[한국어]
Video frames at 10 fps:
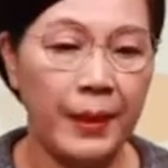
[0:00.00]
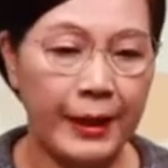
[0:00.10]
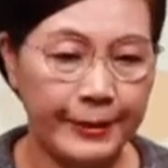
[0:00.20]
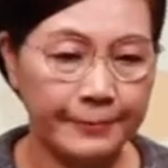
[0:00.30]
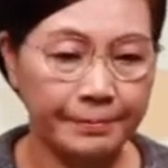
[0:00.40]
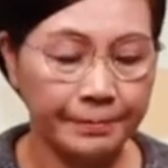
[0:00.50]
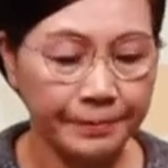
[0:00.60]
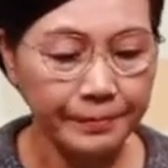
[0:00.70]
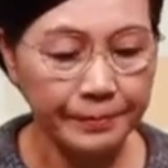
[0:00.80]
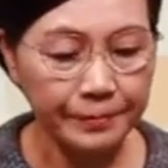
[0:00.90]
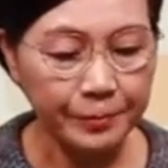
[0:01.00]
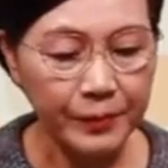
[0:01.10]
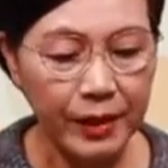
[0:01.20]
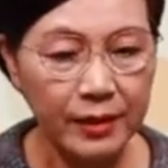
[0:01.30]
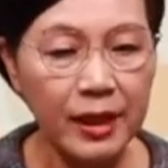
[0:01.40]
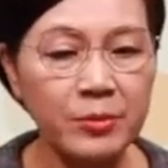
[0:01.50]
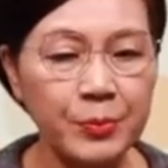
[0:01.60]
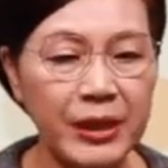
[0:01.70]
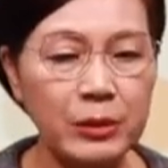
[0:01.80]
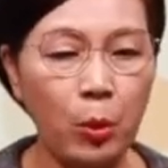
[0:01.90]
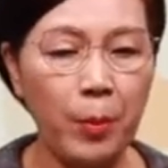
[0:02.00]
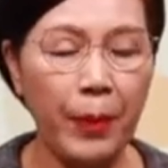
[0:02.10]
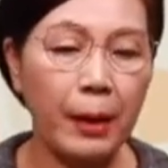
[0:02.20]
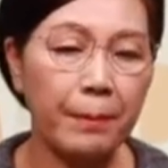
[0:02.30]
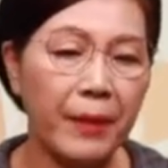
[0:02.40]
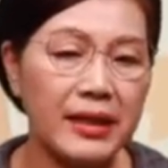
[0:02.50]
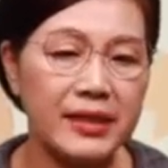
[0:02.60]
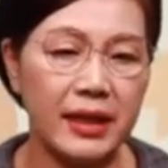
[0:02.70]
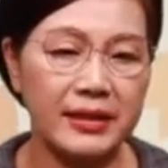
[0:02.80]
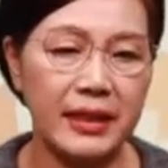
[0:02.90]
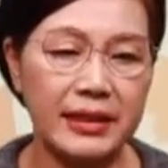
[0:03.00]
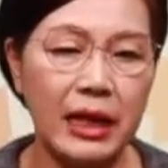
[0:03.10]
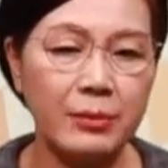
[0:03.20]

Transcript: 음, 아, 30페이지 보면 백만장자의 삶이